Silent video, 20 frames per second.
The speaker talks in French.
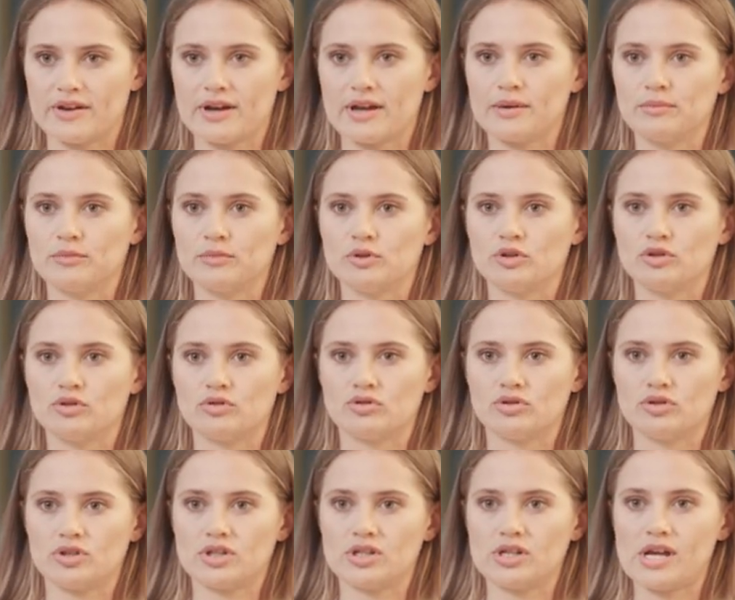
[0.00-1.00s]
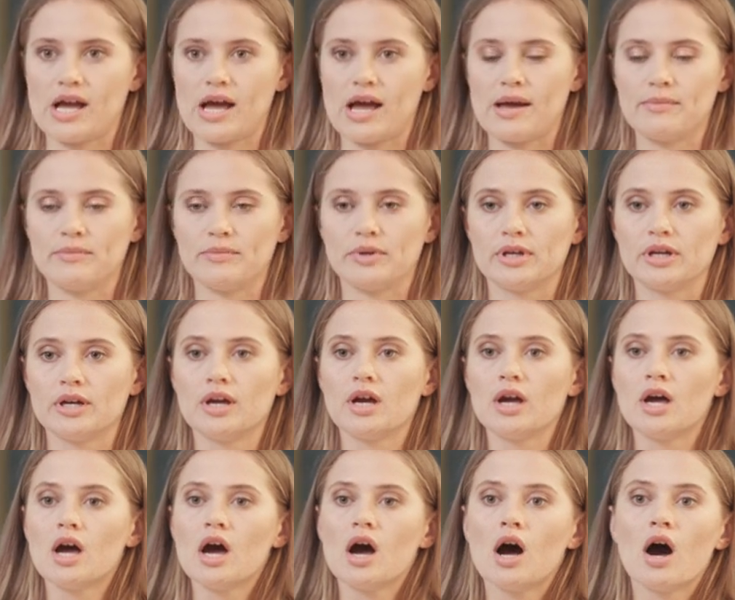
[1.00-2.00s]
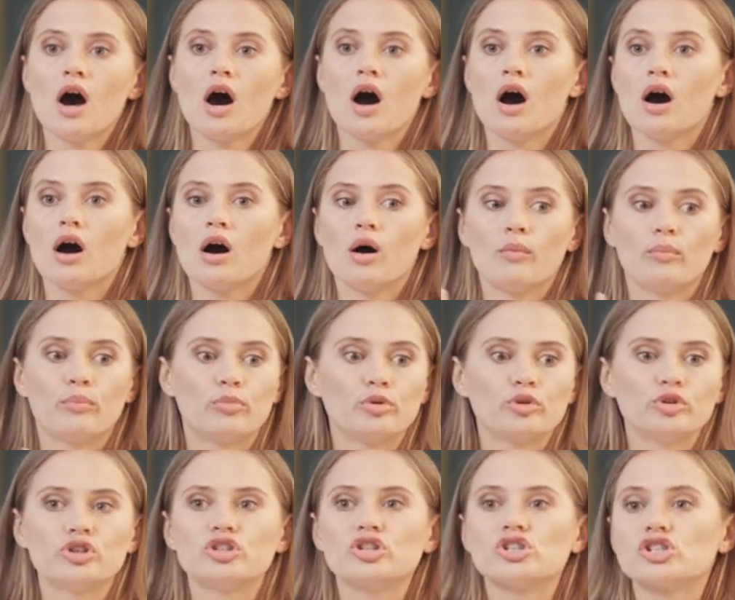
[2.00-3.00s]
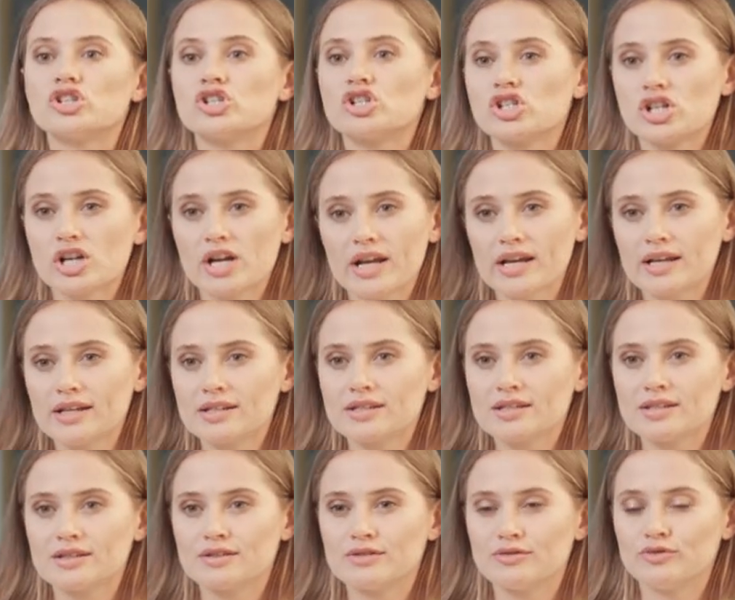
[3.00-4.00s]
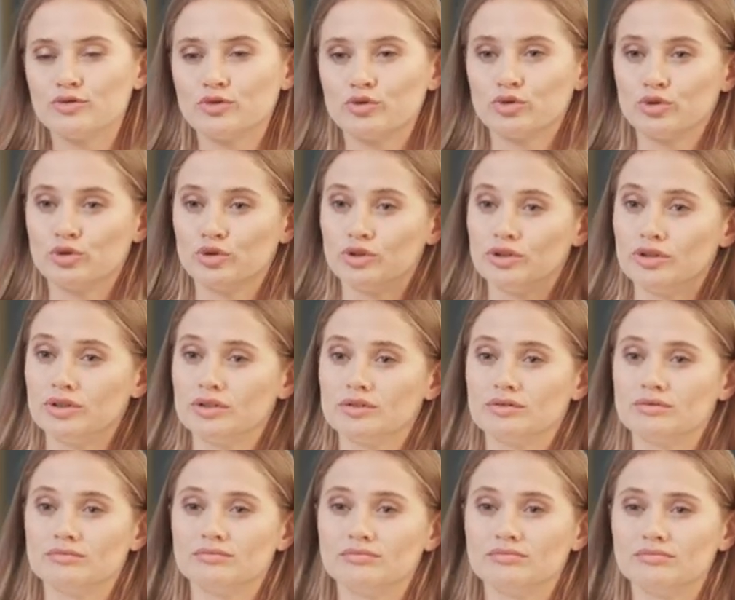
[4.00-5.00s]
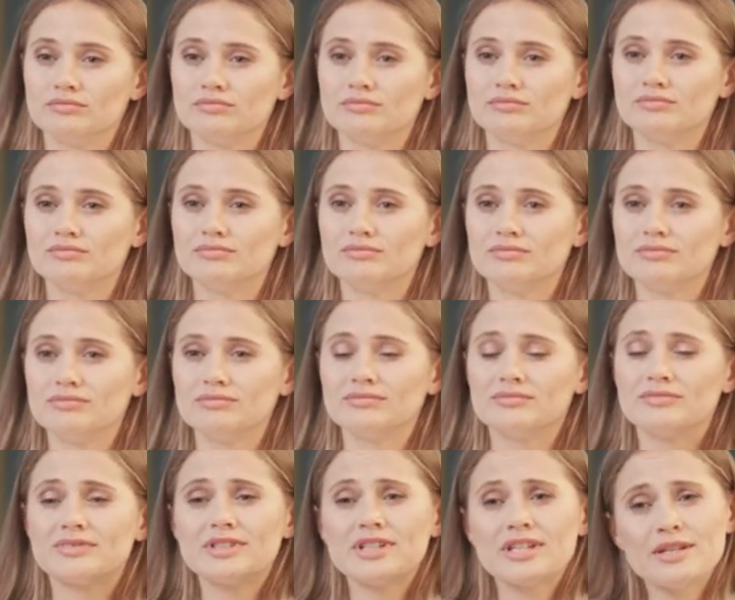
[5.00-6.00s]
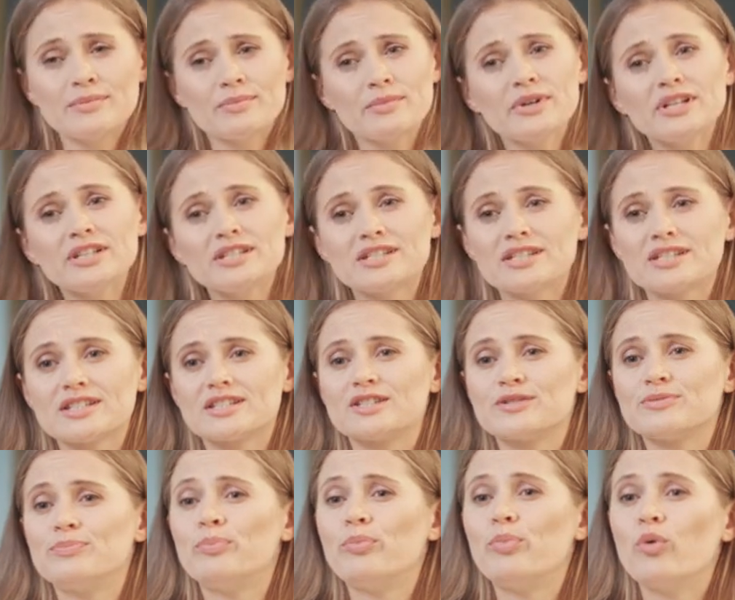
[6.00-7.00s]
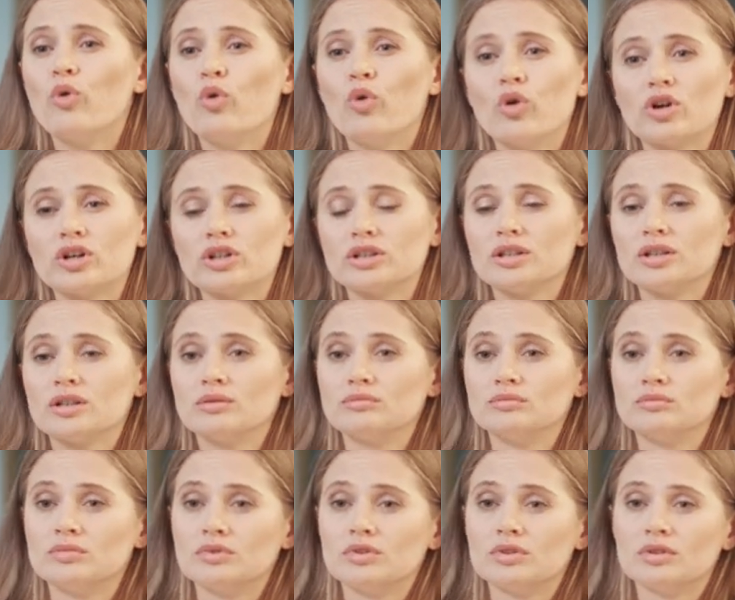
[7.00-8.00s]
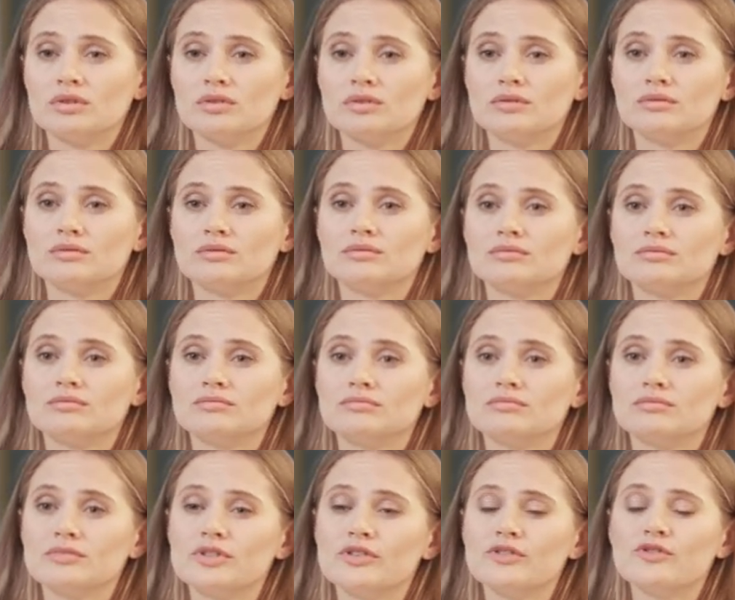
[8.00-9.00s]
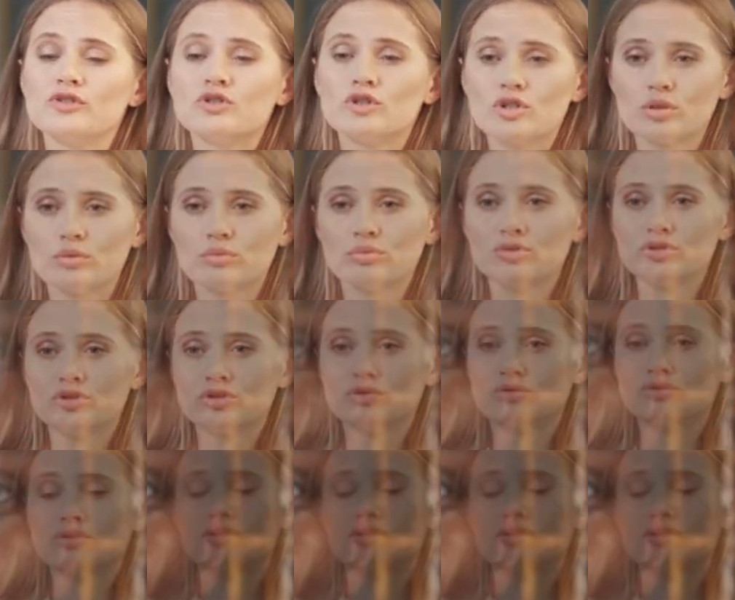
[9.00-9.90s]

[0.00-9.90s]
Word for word: la communication, l'impact, l'émotion que vous véhiculez au travers de vos mots, fait en sorte que font en sorte que le client, le client qui est capable d'investir haut de gamme, répond présent.